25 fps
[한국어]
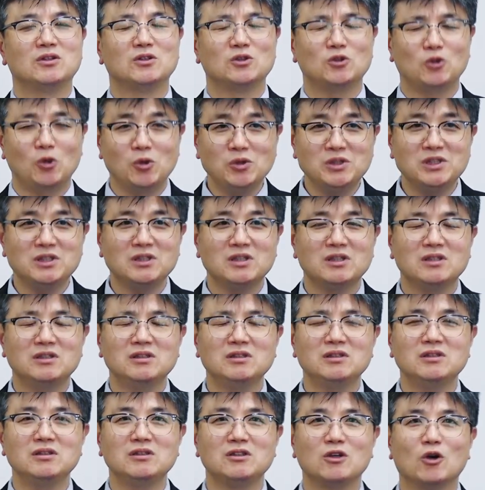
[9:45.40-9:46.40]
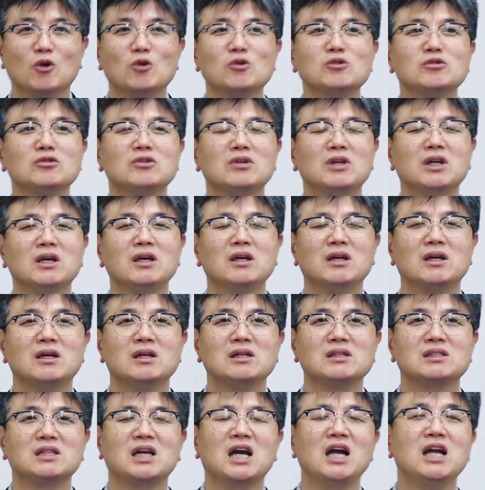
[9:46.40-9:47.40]
솔직히 그 영웅들의
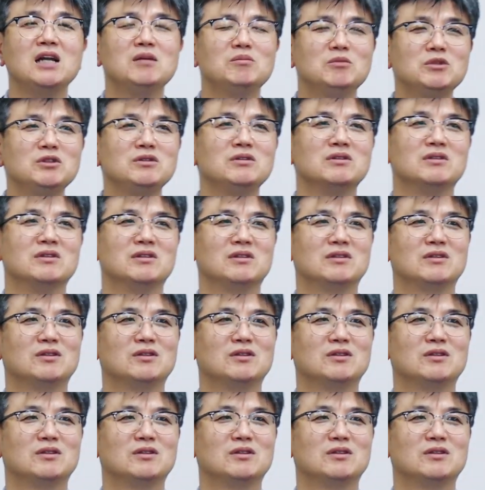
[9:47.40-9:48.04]
삶은